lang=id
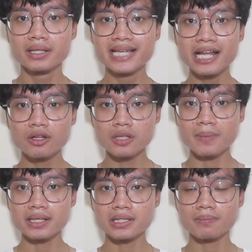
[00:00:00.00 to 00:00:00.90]
Jadi itu
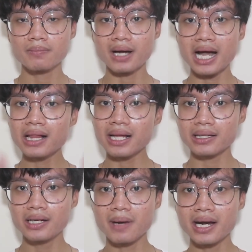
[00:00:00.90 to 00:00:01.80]
semacam
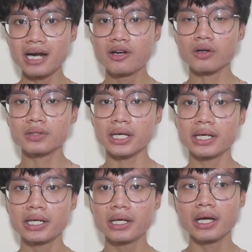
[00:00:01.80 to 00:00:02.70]
alat dimana
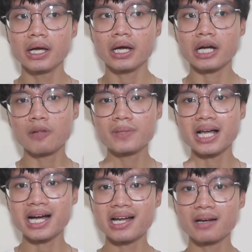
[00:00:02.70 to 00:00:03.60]
dokter ini kalau
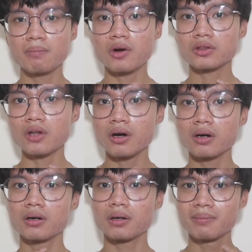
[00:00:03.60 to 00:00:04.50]
misalkan
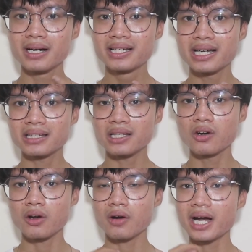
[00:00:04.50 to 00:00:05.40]
motong bagian
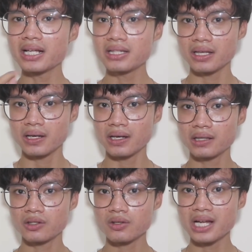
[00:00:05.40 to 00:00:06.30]

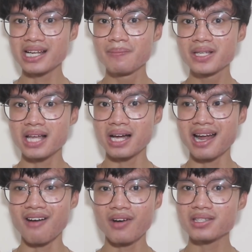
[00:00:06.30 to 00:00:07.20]
tenggorokannya, terus kan nggak
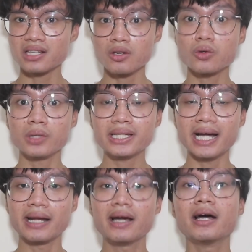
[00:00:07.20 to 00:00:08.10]
bisa nafas atau
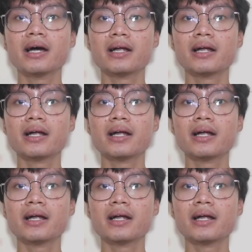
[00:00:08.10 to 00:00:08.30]
sulit kan